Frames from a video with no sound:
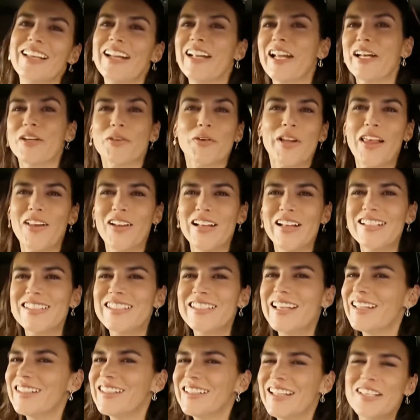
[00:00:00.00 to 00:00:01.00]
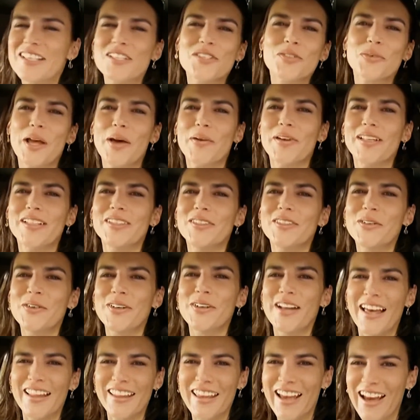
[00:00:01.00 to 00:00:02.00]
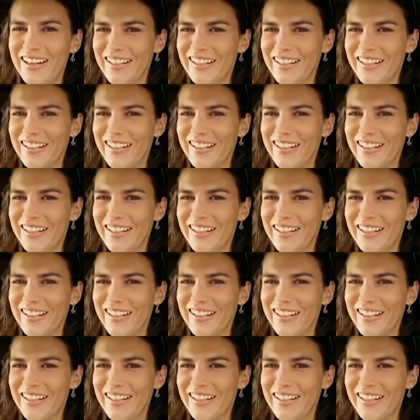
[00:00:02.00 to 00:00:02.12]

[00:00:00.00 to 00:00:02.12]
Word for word: Tener un adolescente es una aventura